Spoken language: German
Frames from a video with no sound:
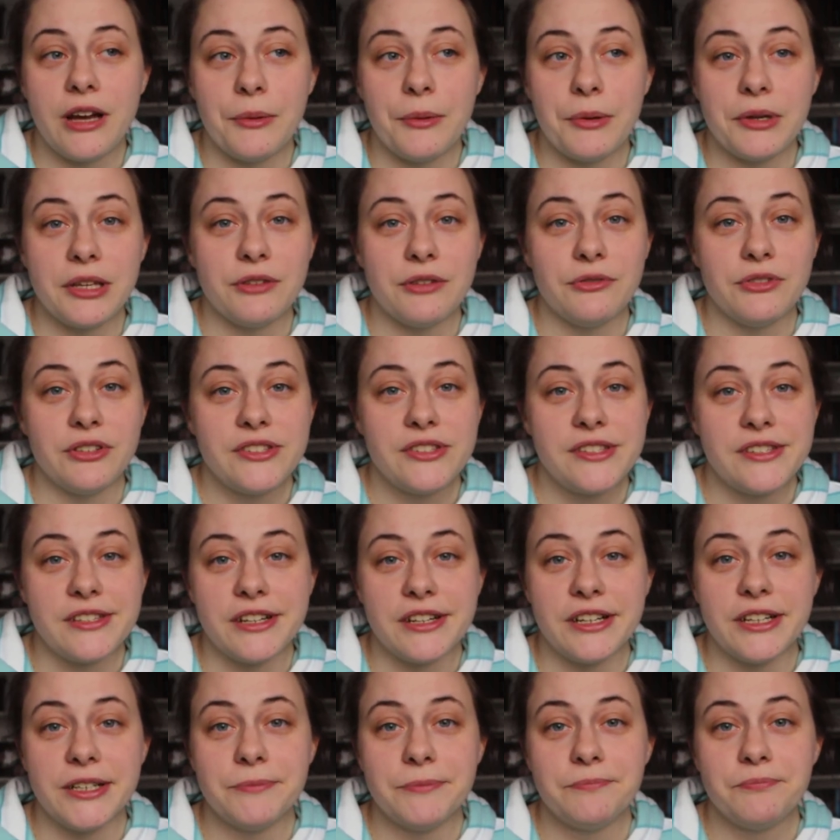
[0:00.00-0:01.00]
Aber ihr wisst
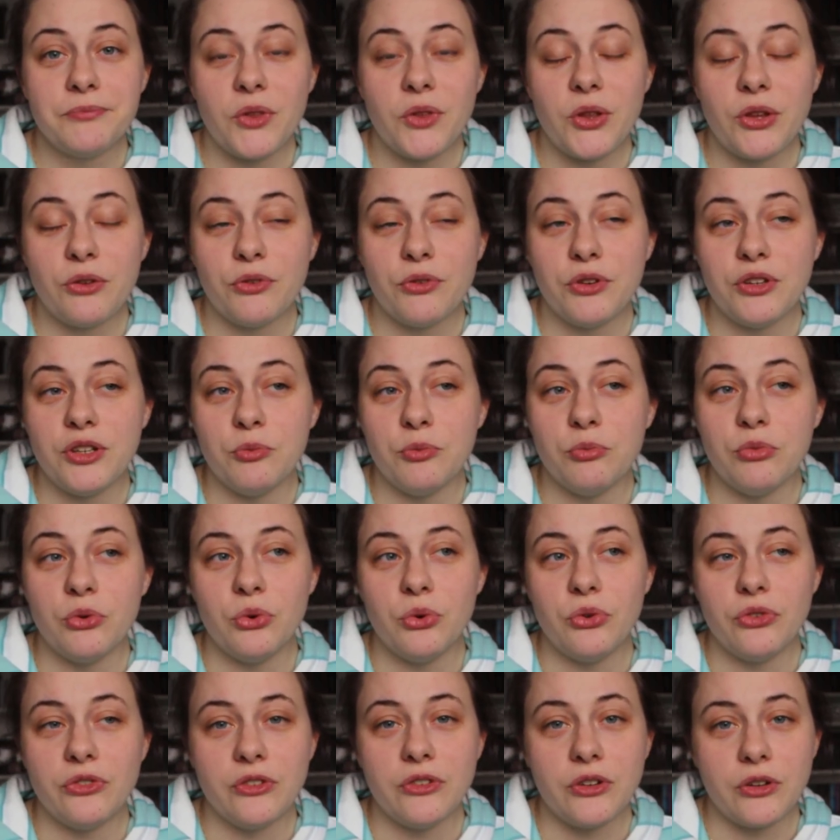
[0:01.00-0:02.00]
ja, ich finde die
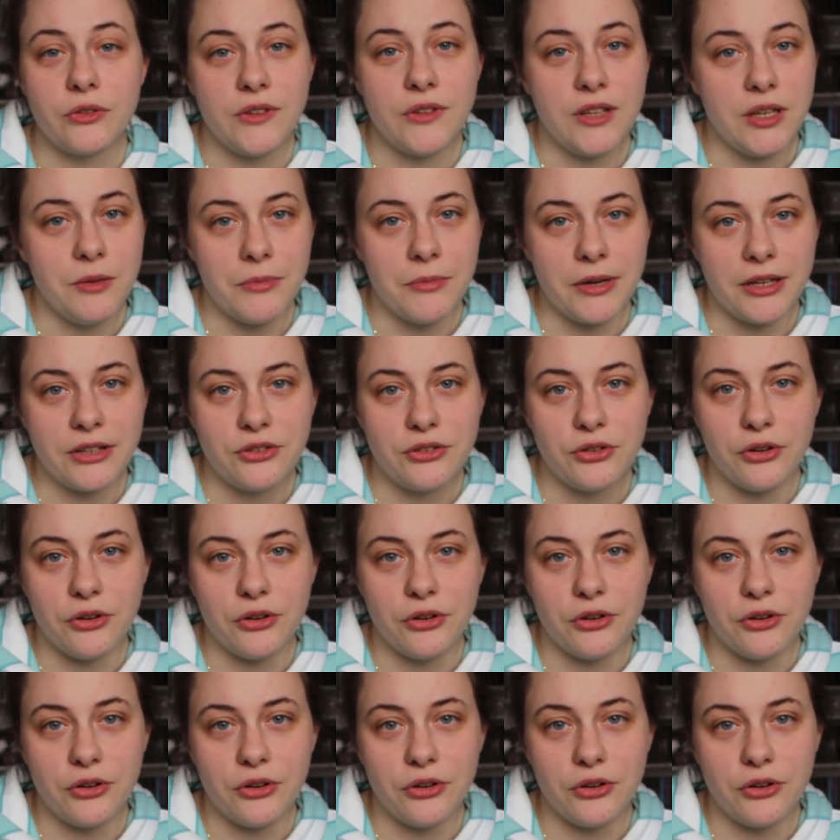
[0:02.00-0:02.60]
Bösen irgendwie immer